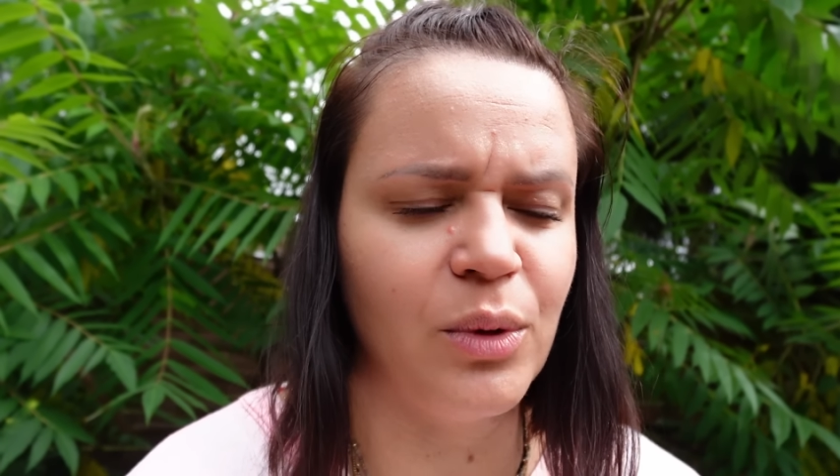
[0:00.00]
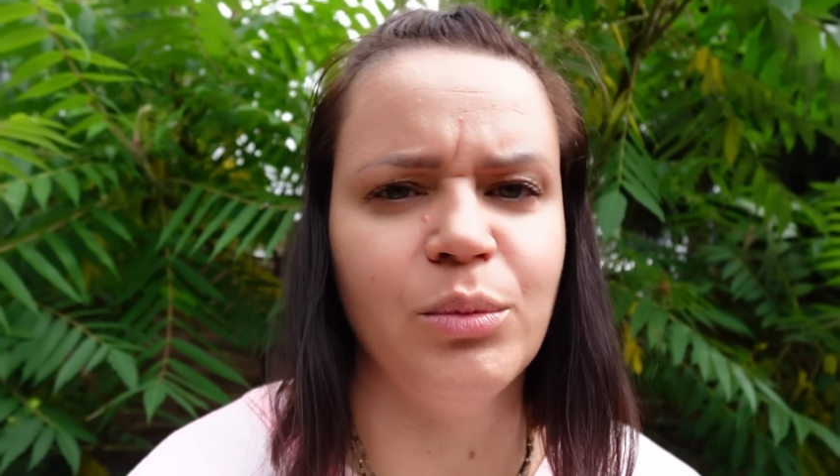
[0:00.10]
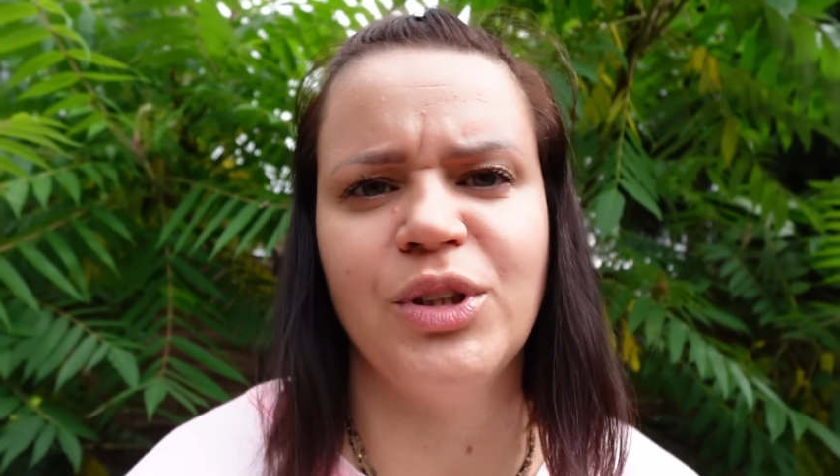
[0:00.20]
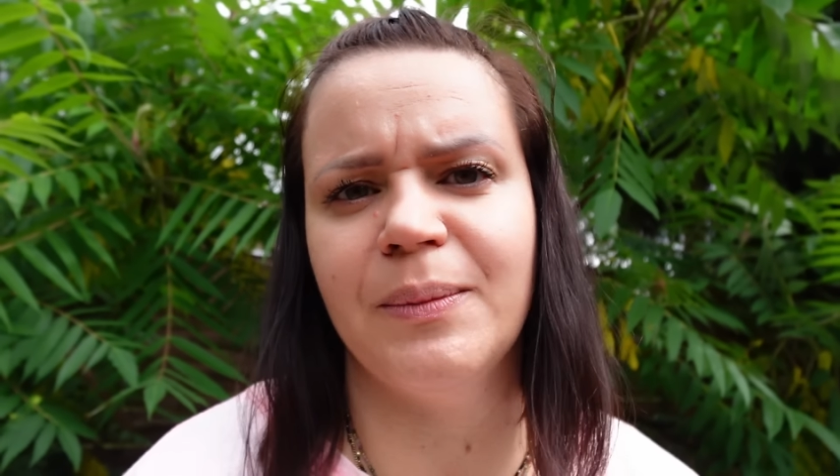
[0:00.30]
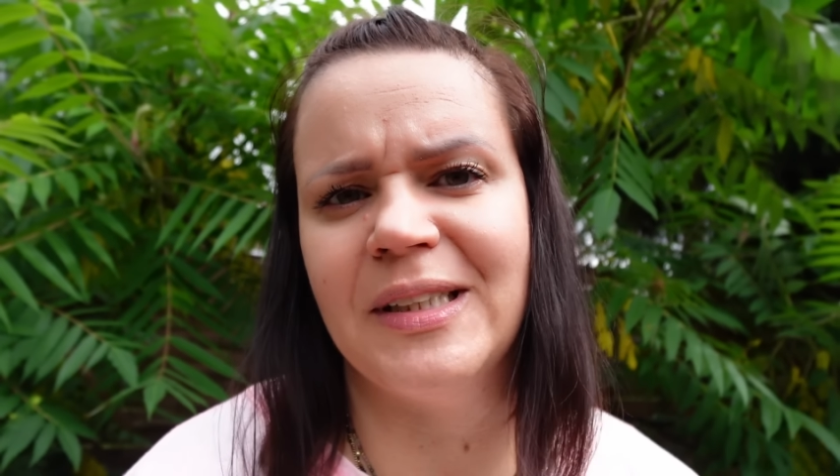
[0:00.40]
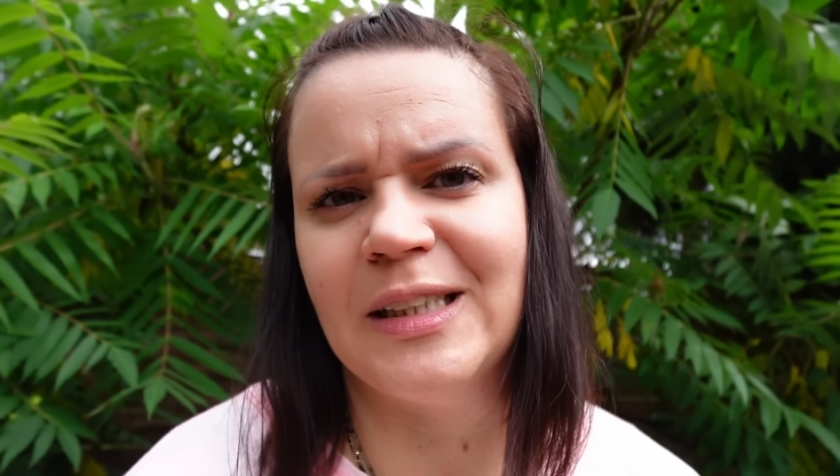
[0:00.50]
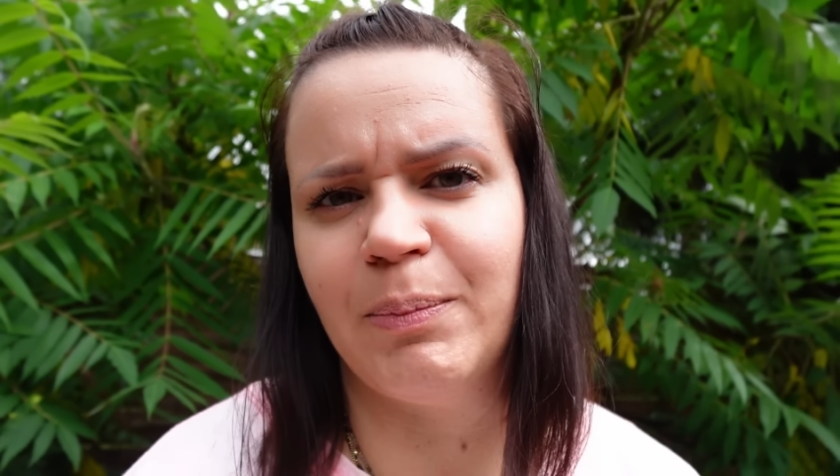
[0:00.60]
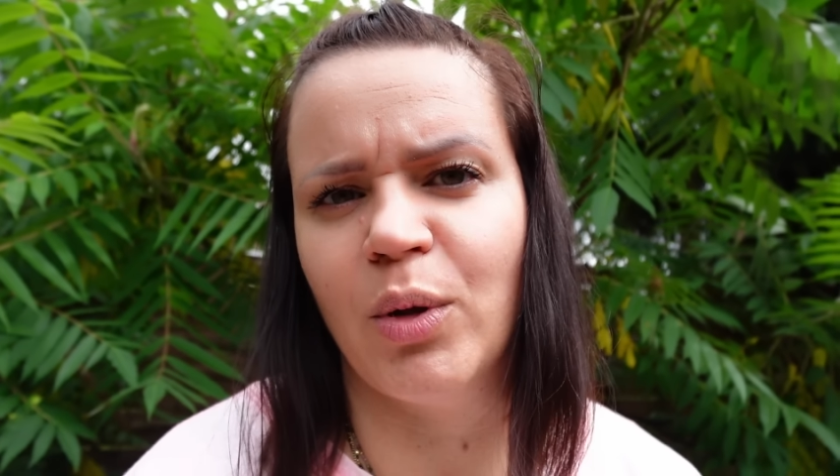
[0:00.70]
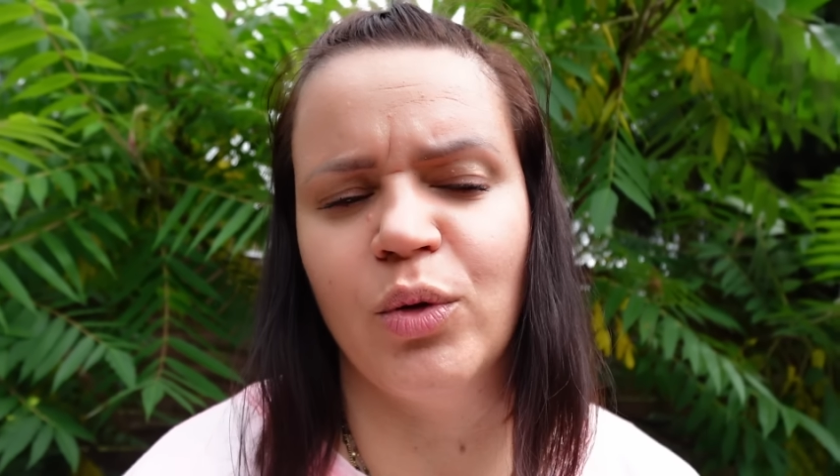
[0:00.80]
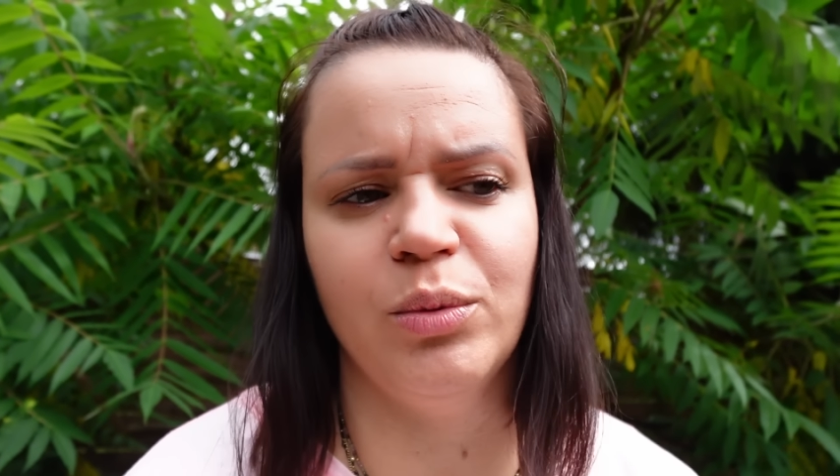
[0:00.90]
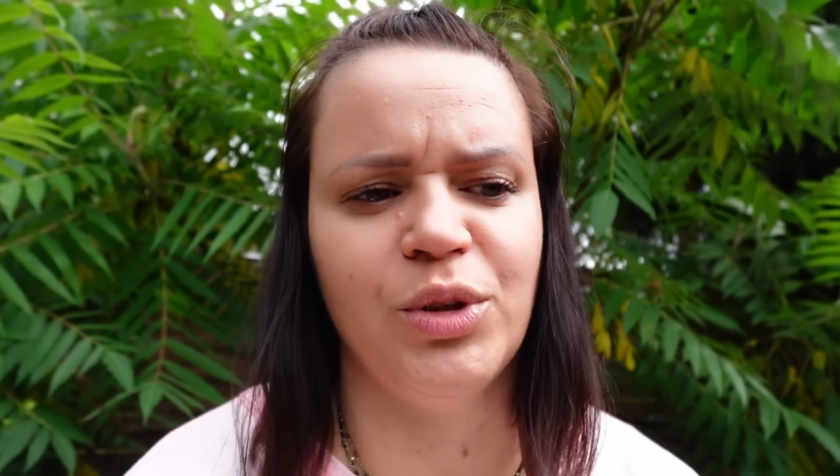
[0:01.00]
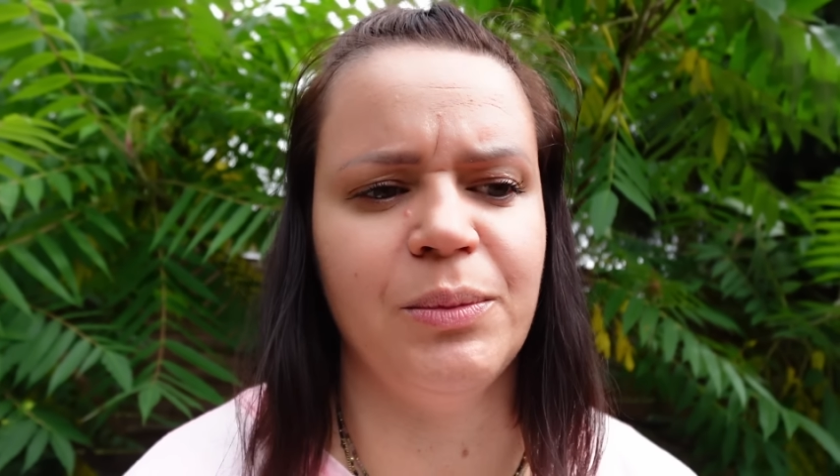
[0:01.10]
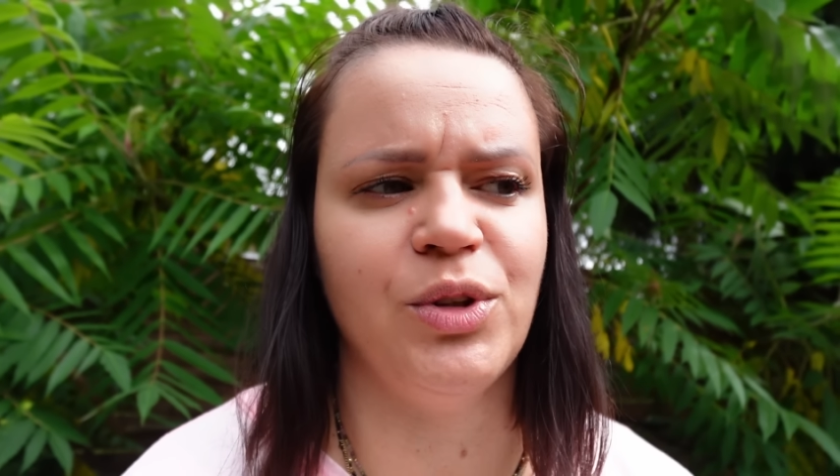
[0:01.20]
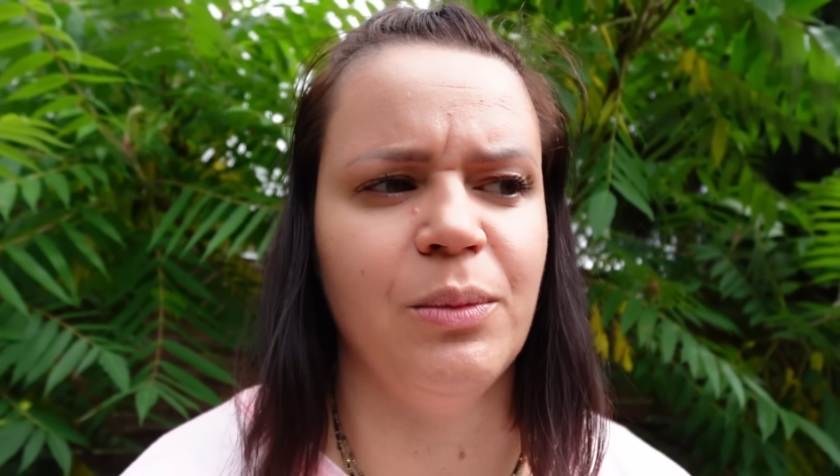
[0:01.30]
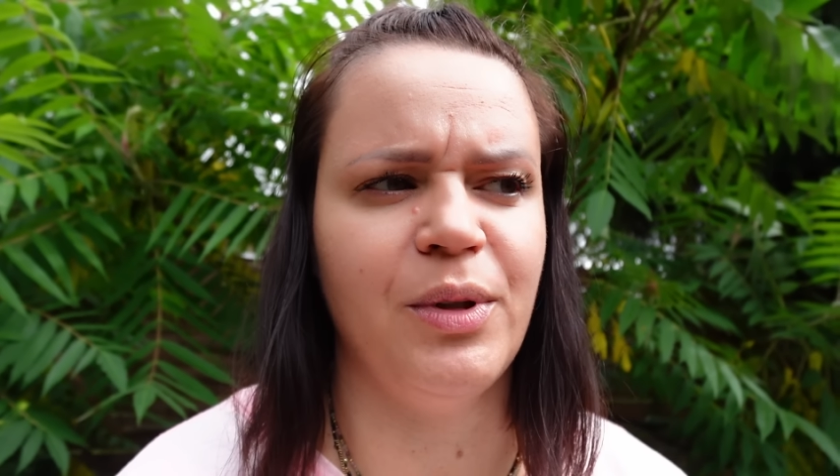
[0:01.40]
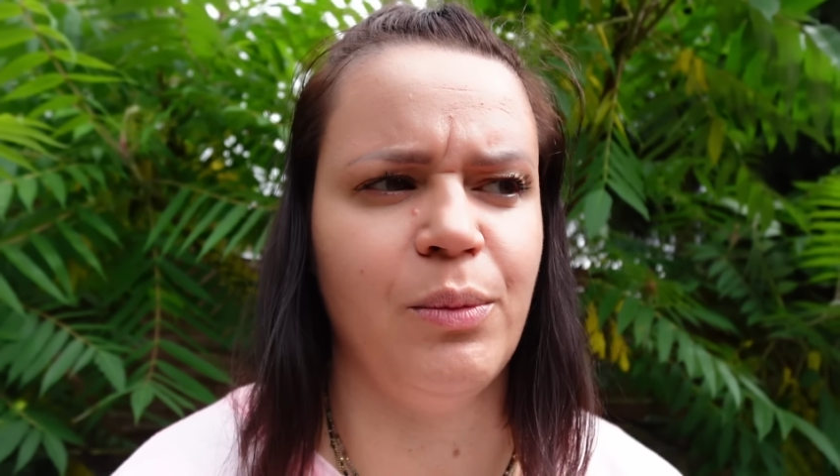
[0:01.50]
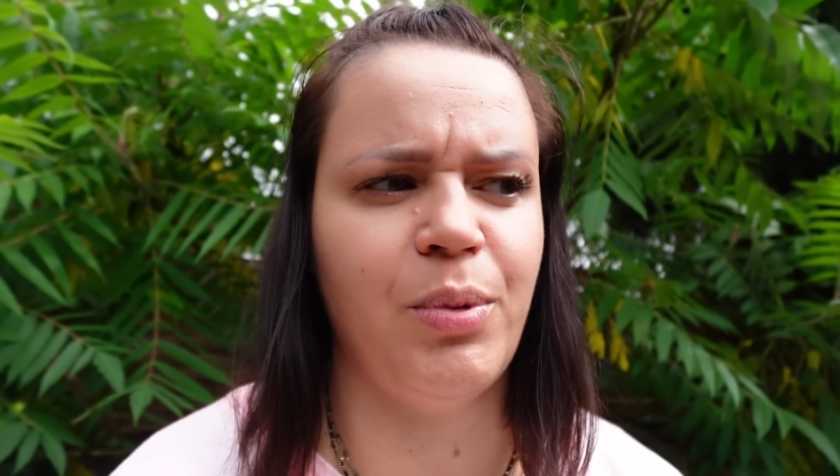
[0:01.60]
Muszę mieć spokój, muszę mieć dobre